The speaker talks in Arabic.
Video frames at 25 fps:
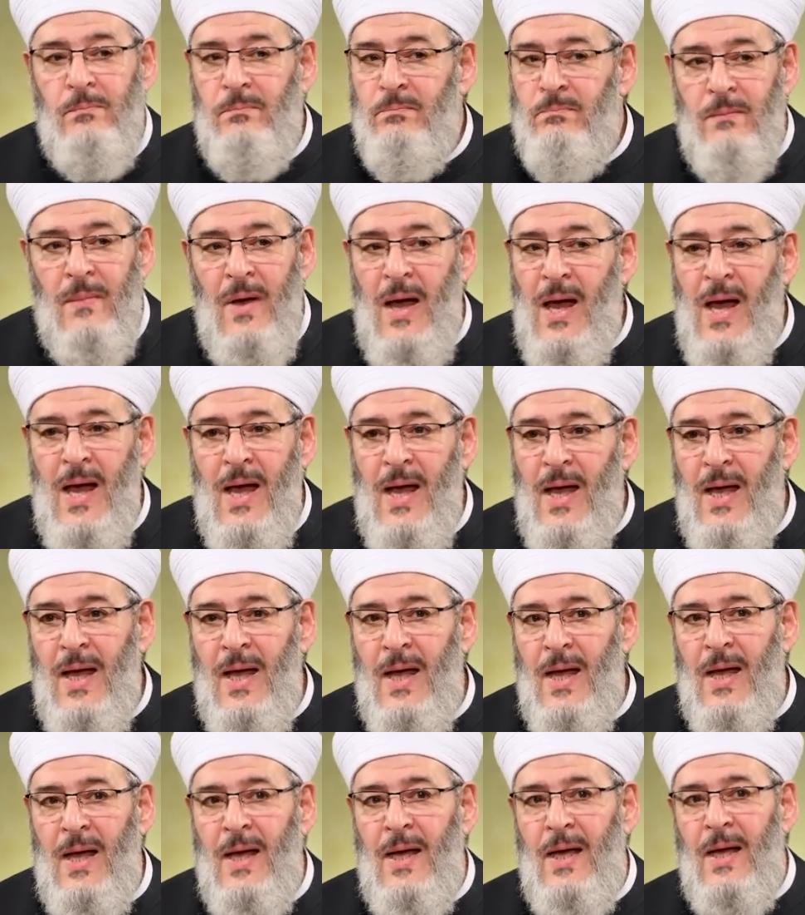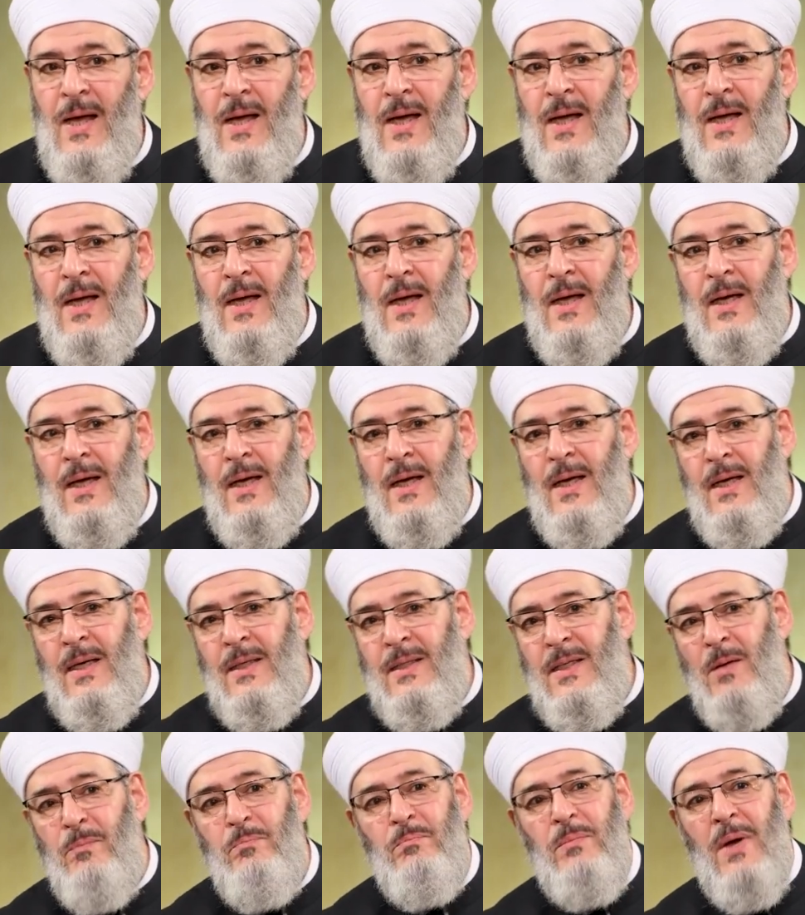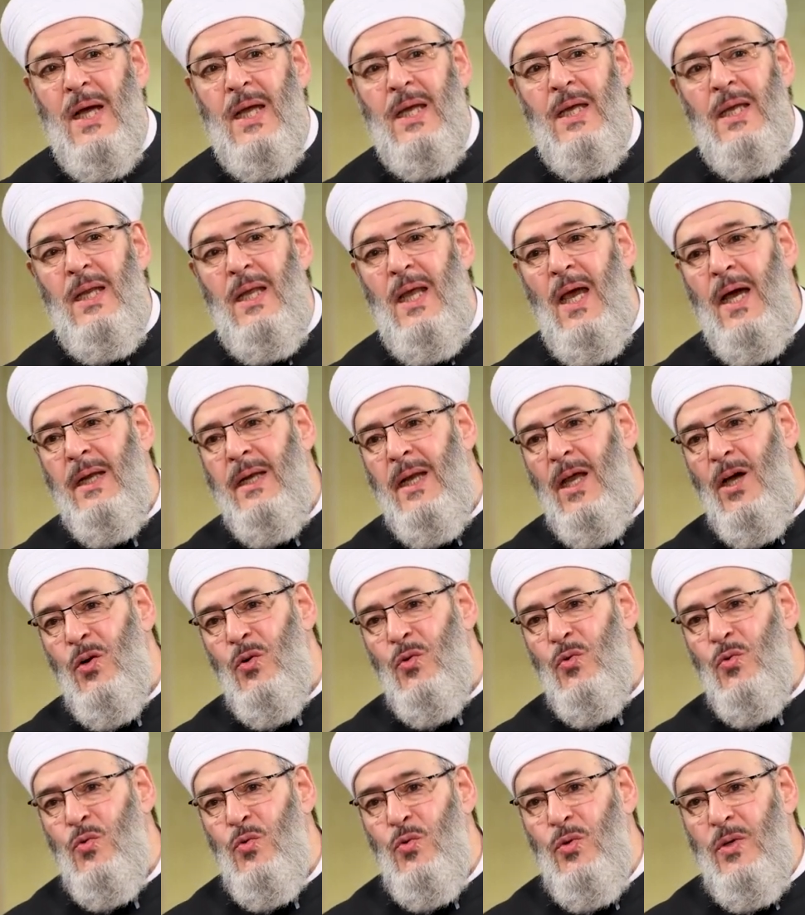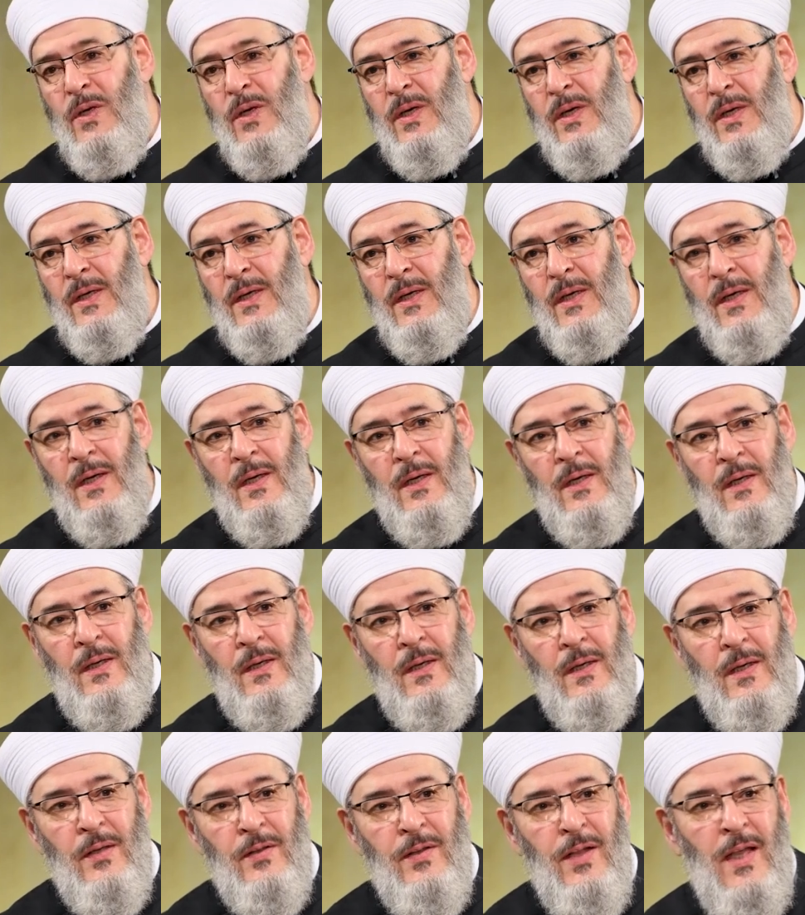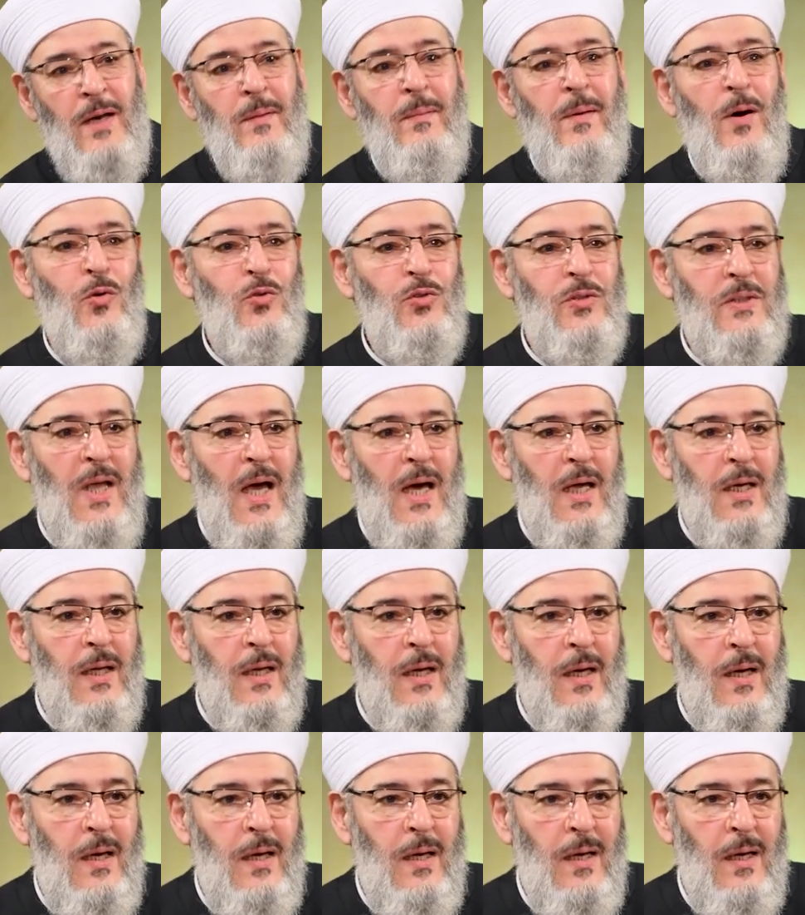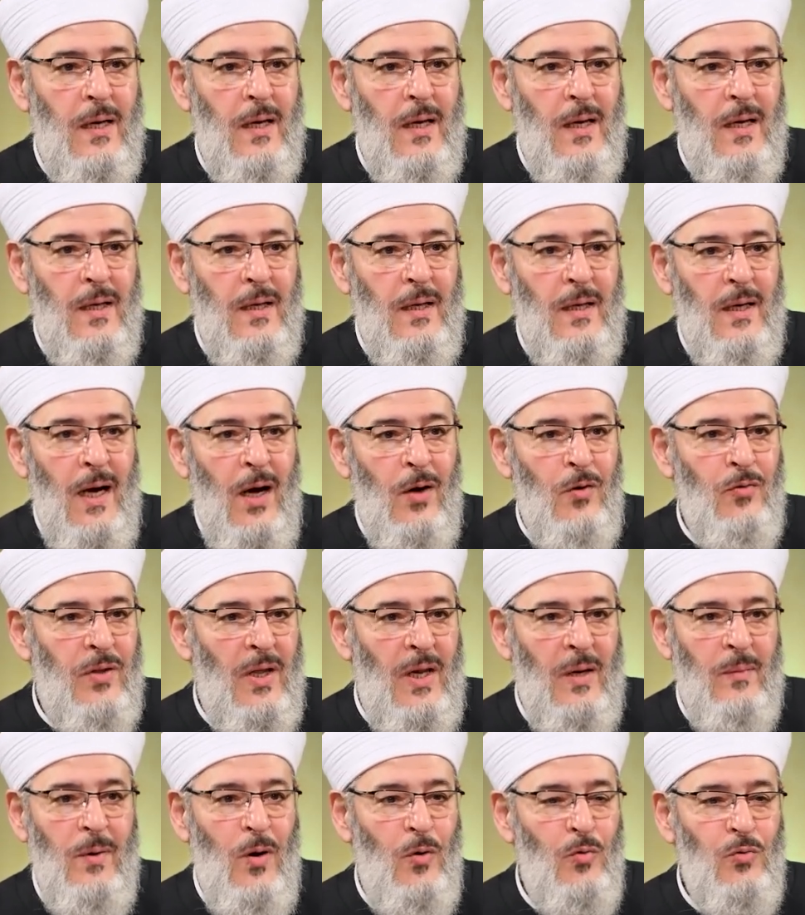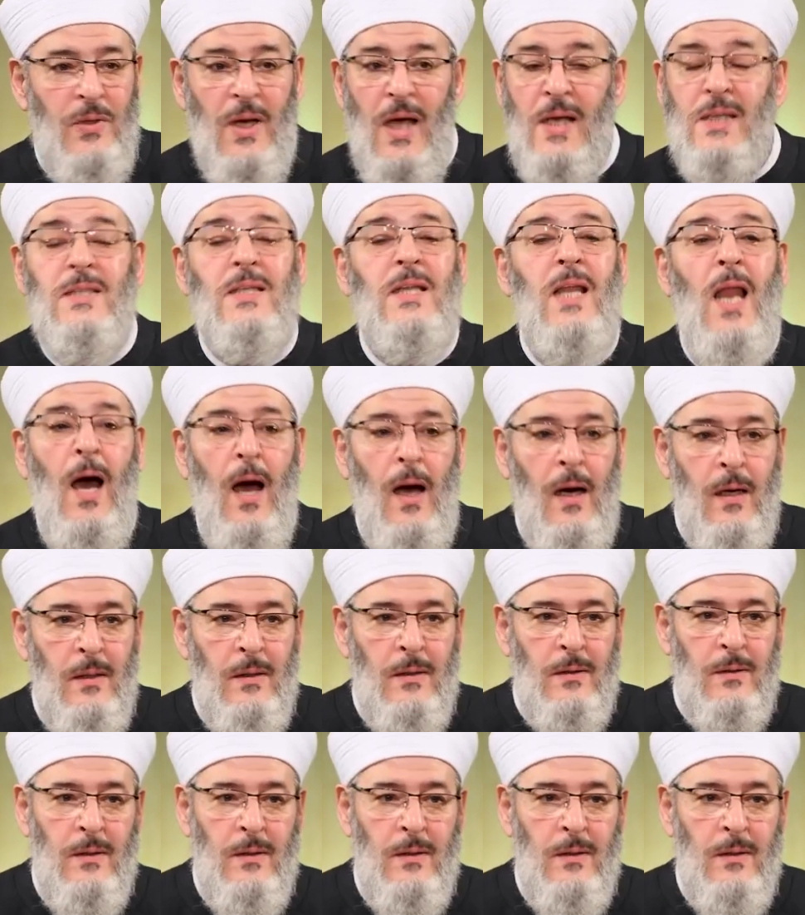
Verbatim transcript: ما ينبغي لي أن أقول ظلمه التاريخ أو ظلمه الناس لا